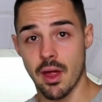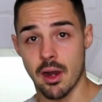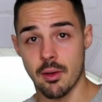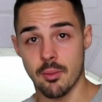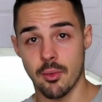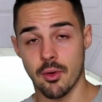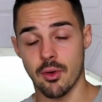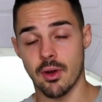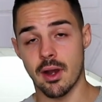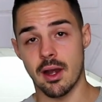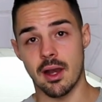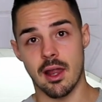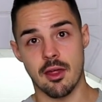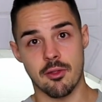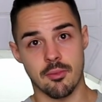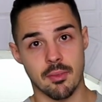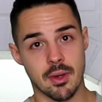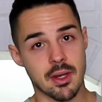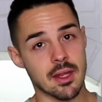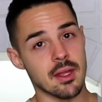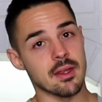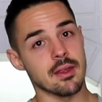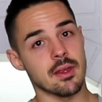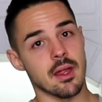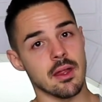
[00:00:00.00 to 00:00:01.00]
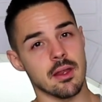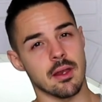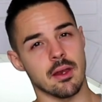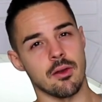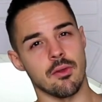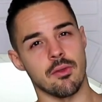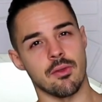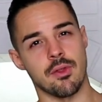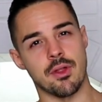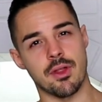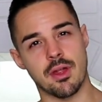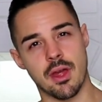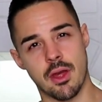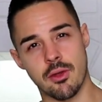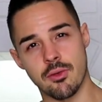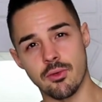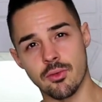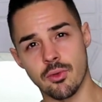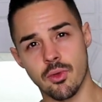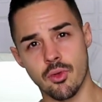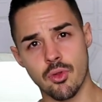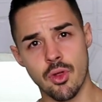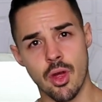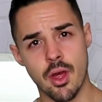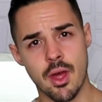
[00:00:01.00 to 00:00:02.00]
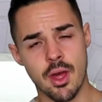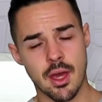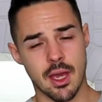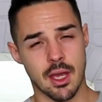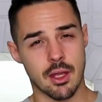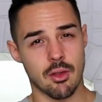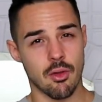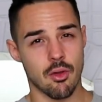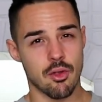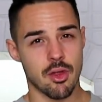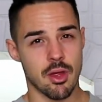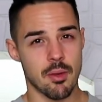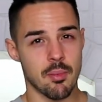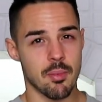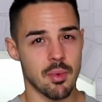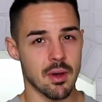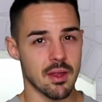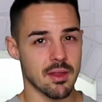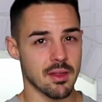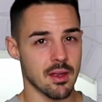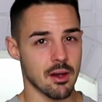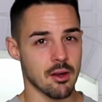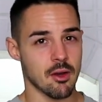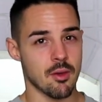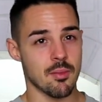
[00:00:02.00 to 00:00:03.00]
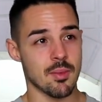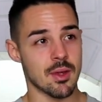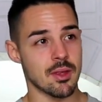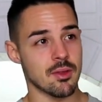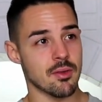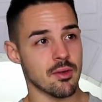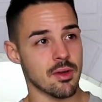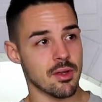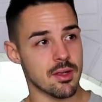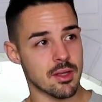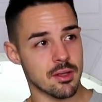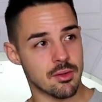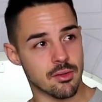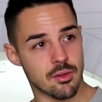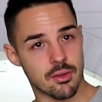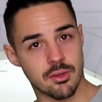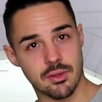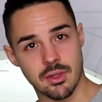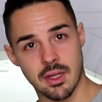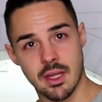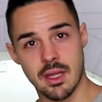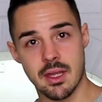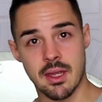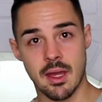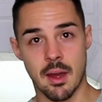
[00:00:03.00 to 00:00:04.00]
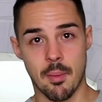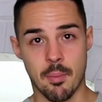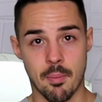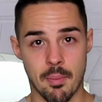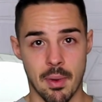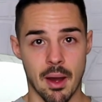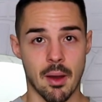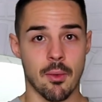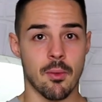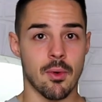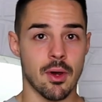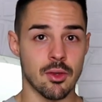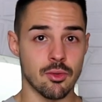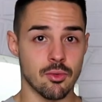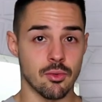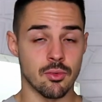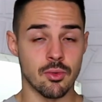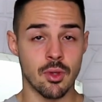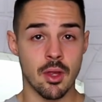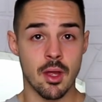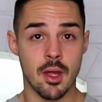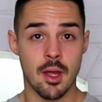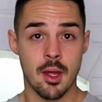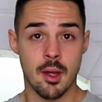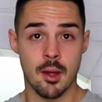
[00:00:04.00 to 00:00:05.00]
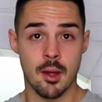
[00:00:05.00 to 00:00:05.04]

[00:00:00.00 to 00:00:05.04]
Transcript: a lo mejor en las meriendas, en los desayunos y no siempre estar comiendo que si tortilla, pavo, atún.